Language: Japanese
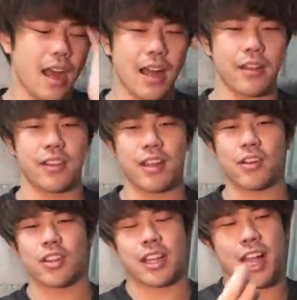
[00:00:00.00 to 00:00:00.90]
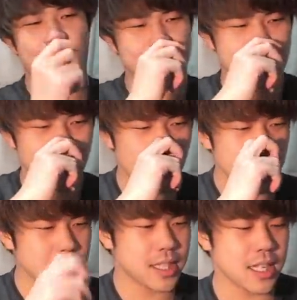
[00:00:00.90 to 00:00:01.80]
あの、天ごとはね、箸両
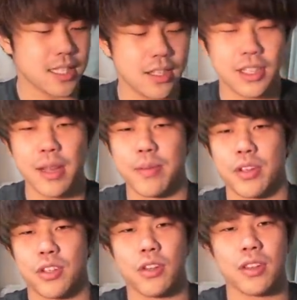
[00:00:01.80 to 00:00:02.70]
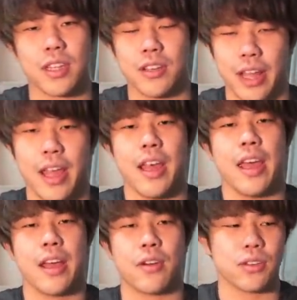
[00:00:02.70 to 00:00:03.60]
面使っちゃうタイプの人っていうね、
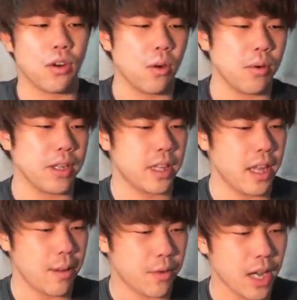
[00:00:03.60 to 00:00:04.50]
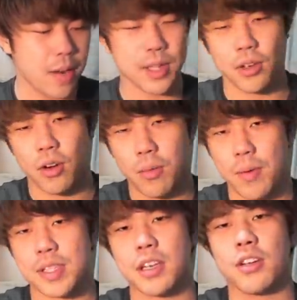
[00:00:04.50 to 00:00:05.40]
えー、ことを覚えてもらえればと思
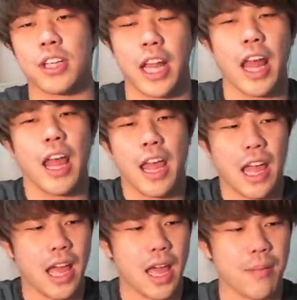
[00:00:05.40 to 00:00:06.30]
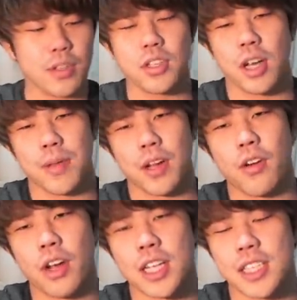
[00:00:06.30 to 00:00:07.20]
います。ということでね、えー、もしよければね、
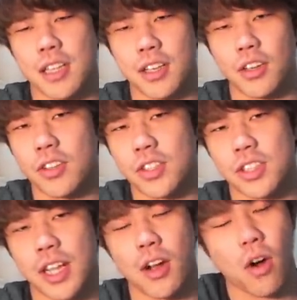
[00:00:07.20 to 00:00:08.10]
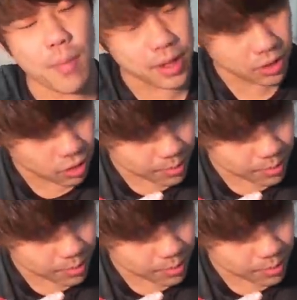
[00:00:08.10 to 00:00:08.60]
高評価、チャンネル登録、そしてね、コメントの方